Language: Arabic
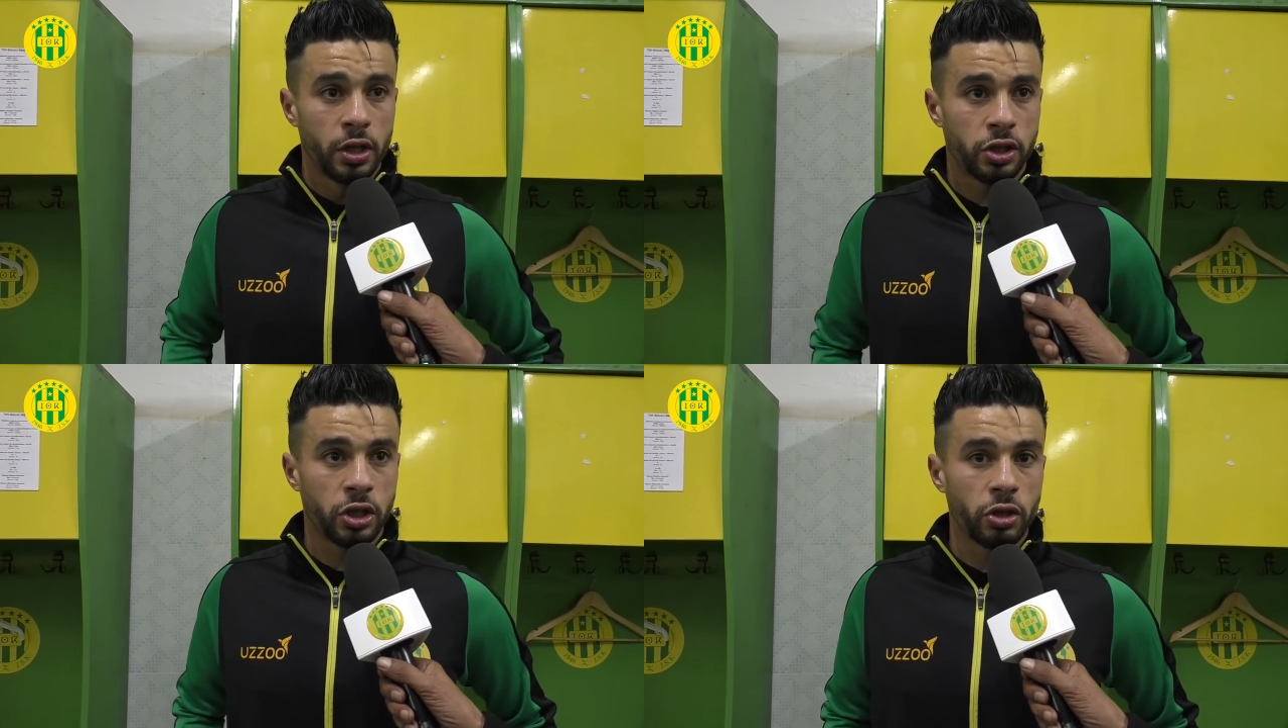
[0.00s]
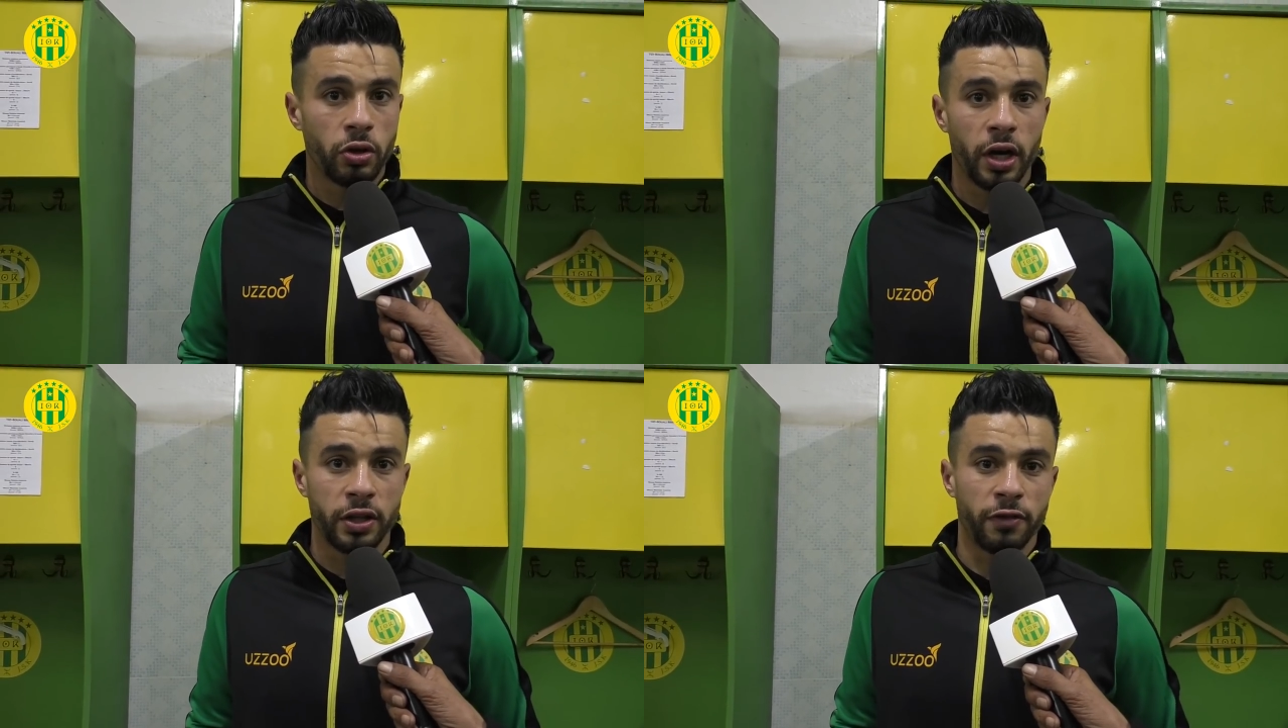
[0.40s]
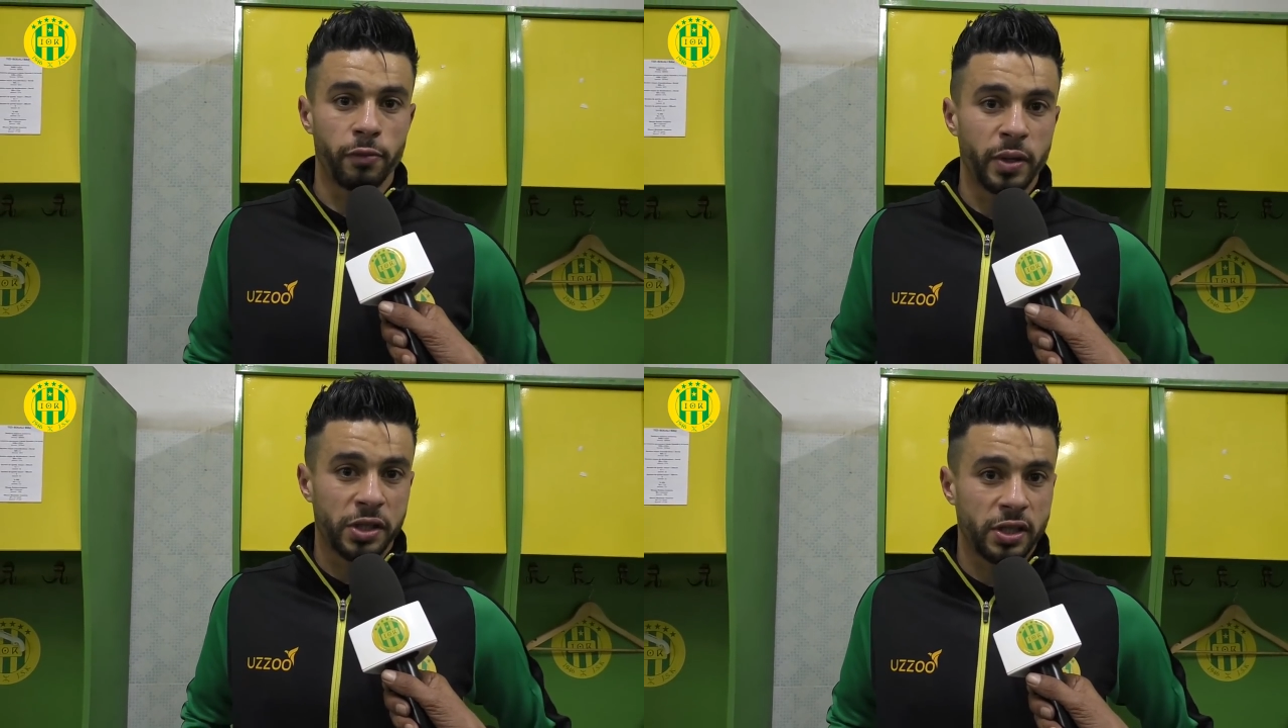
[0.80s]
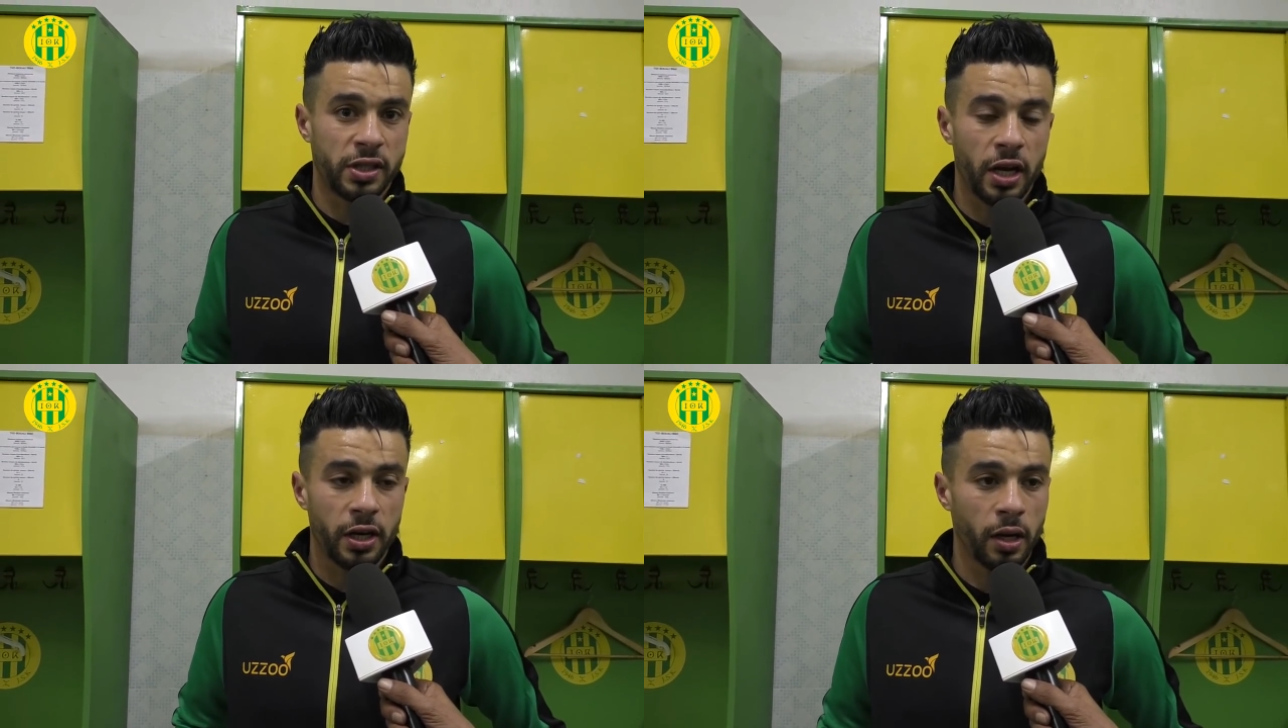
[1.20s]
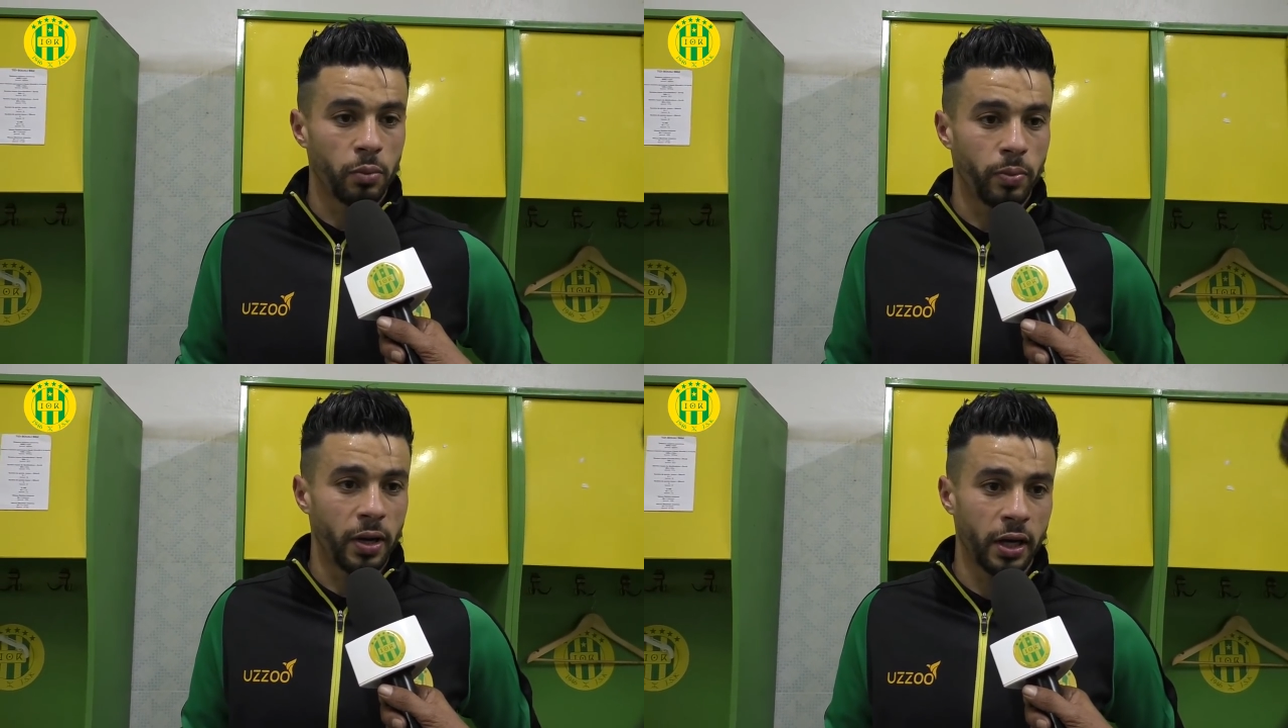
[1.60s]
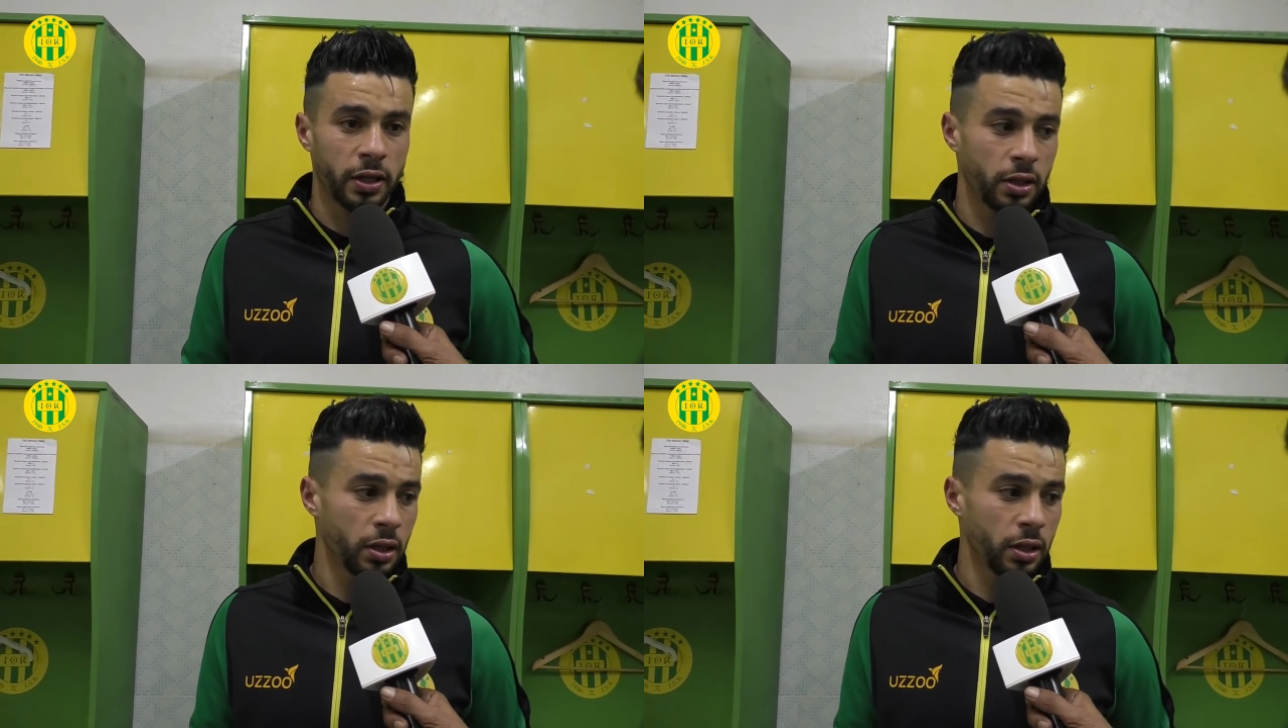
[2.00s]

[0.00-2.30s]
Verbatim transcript: نسجلوا هدف باش تسهل لنا المباراة